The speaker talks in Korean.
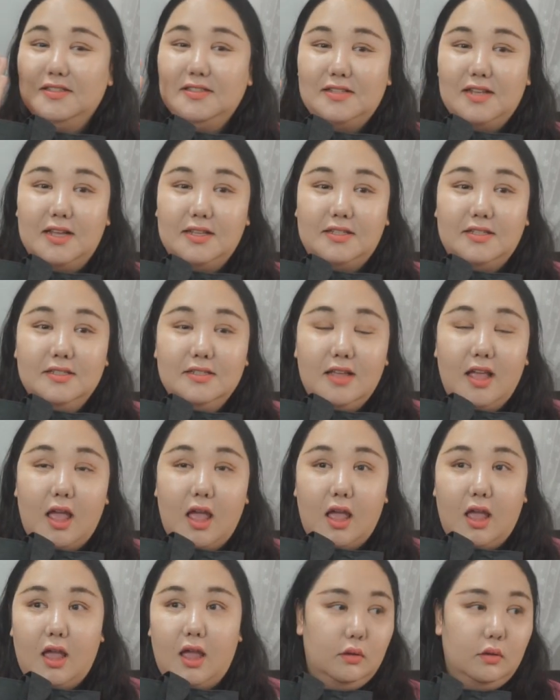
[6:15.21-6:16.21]
진짜
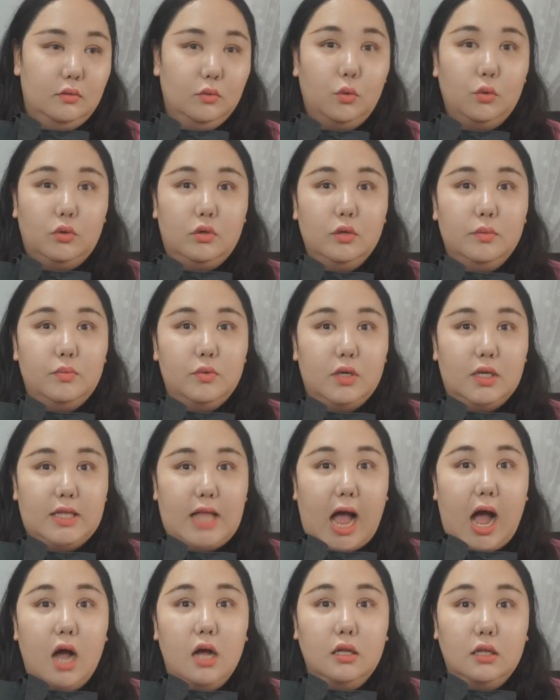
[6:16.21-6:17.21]
등에 노트북이
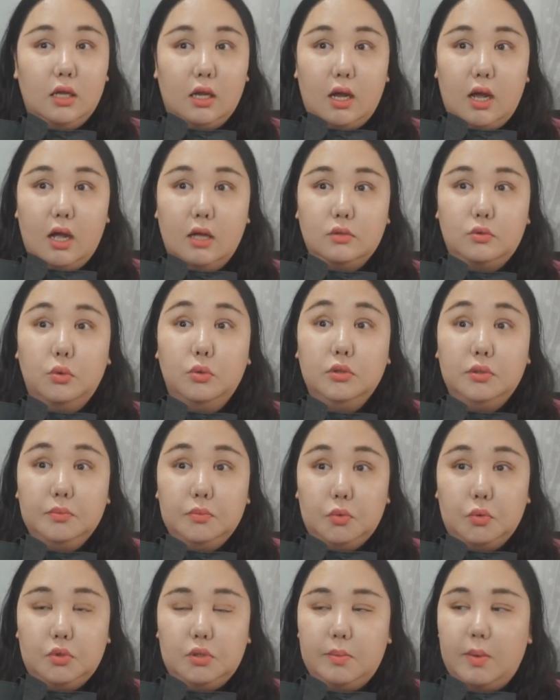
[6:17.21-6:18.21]
닿으니까
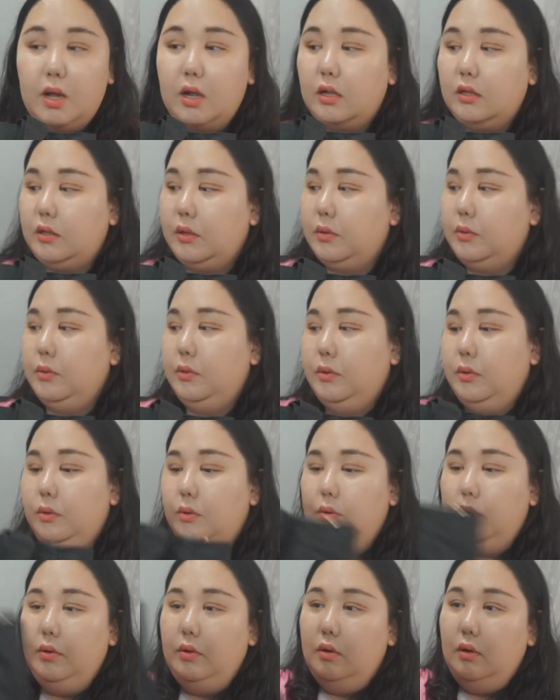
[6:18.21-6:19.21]
조심조심하게
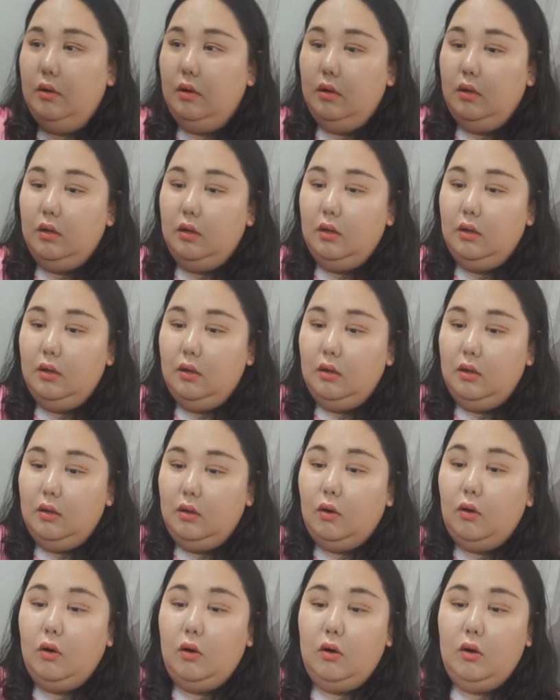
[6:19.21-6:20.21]
되고
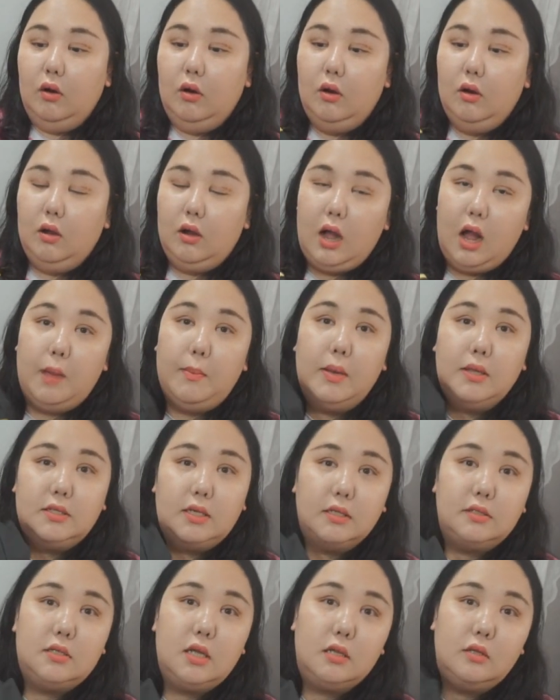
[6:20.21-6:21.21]
어 가방
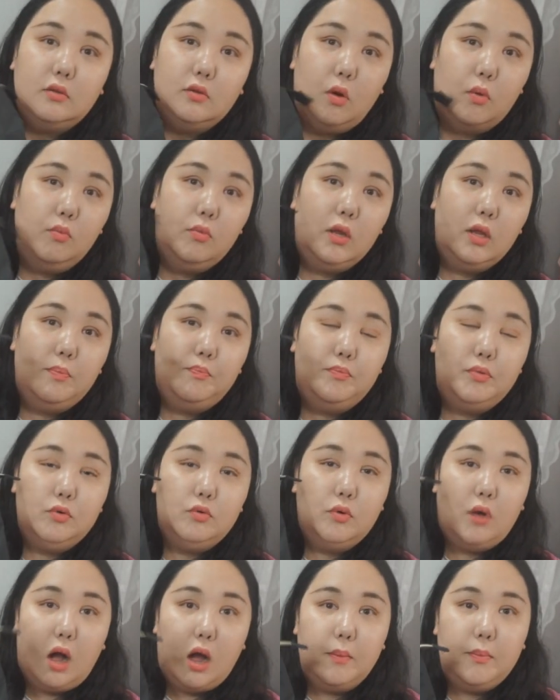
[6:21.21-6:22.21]
자체는 너무
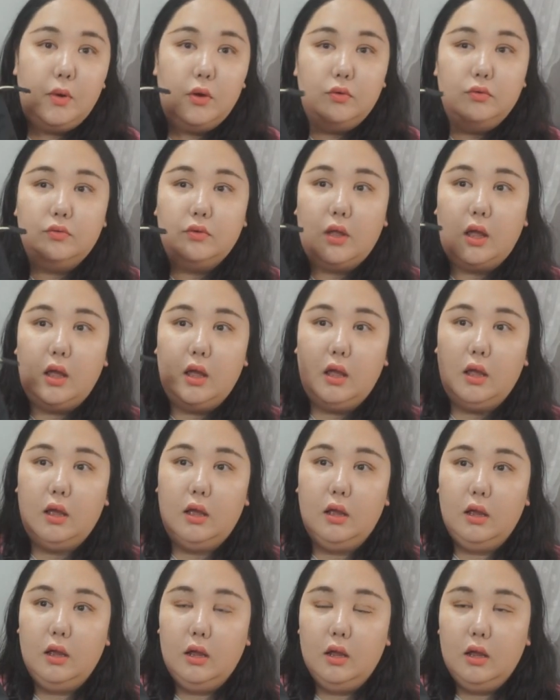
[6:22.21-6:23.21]
이쁘고
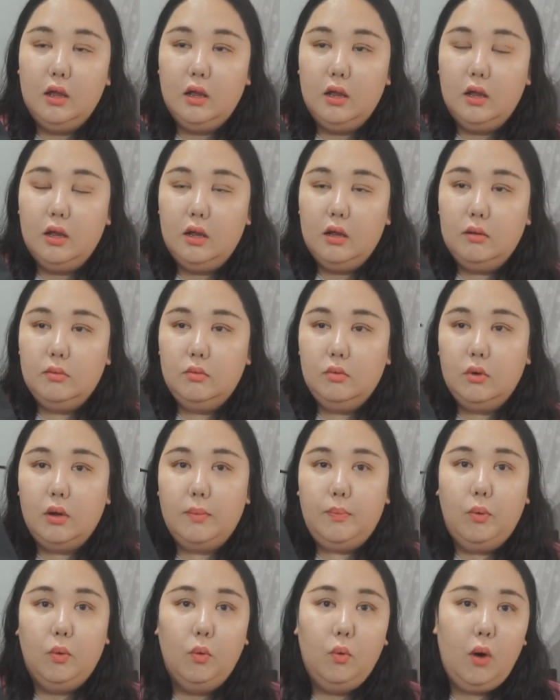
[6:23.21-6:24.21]
가벼운데
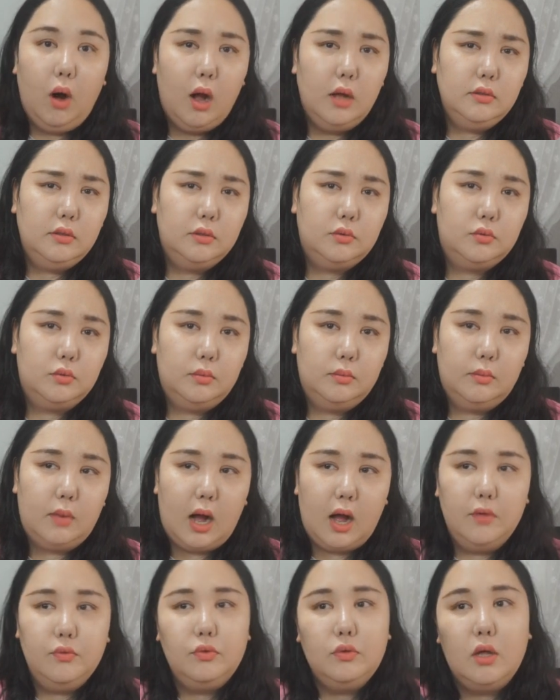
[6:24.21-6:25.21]
뭔가 보완이 좀
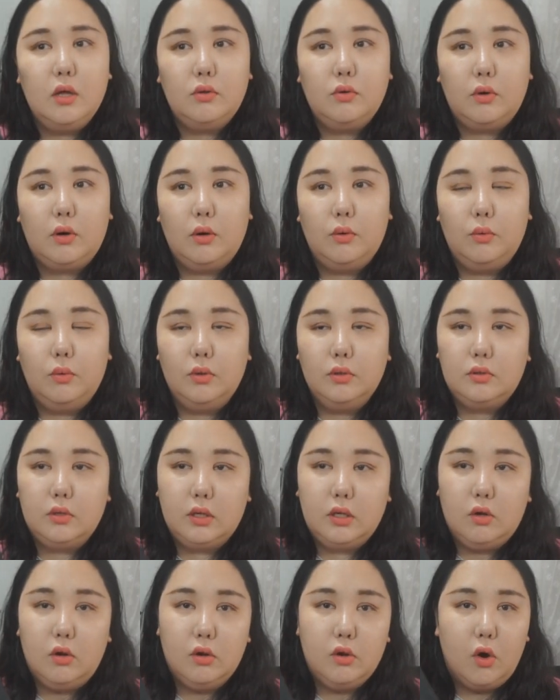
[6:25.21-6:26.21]
안 되더라고. 그래서
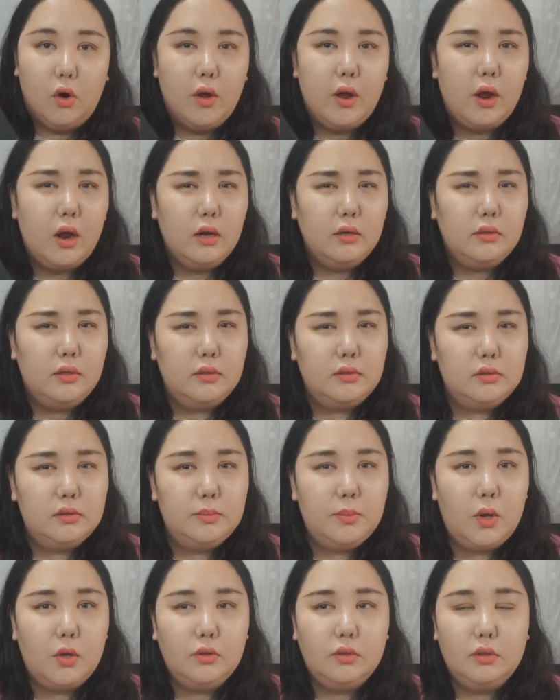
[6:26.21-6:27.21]
이걸 여행할 때
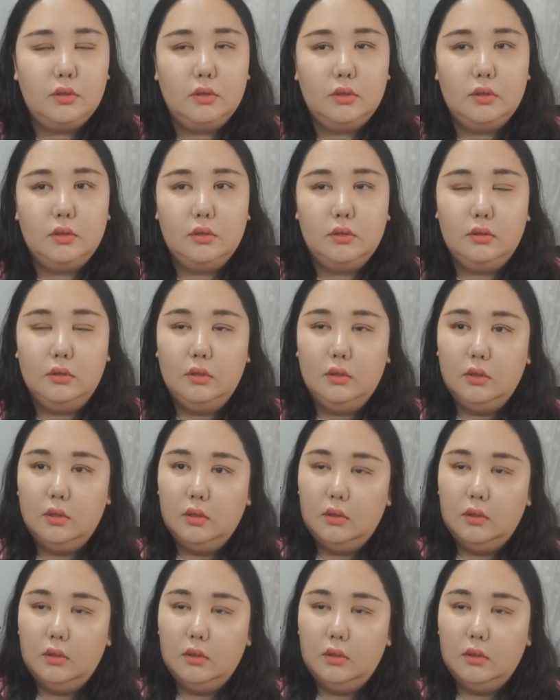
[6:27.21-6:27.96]
쓰면은